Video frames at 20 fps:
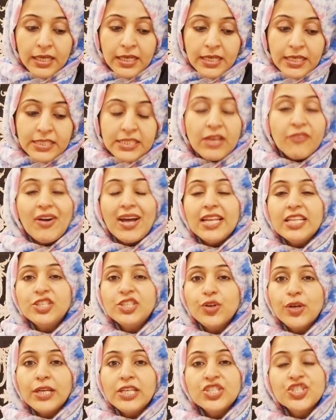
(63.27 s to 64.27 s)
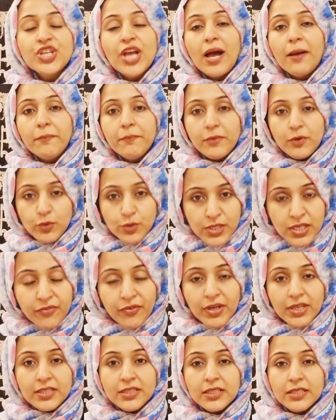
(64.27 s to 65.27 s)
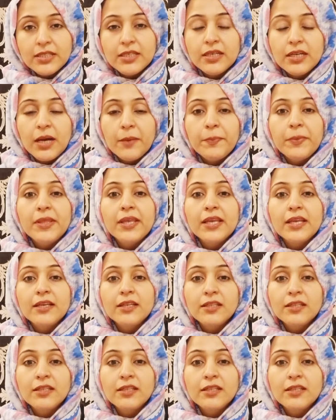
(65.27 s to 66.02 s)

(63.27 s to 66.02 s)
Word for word: इसके वालिद जो है शाम उसी वक्त अपने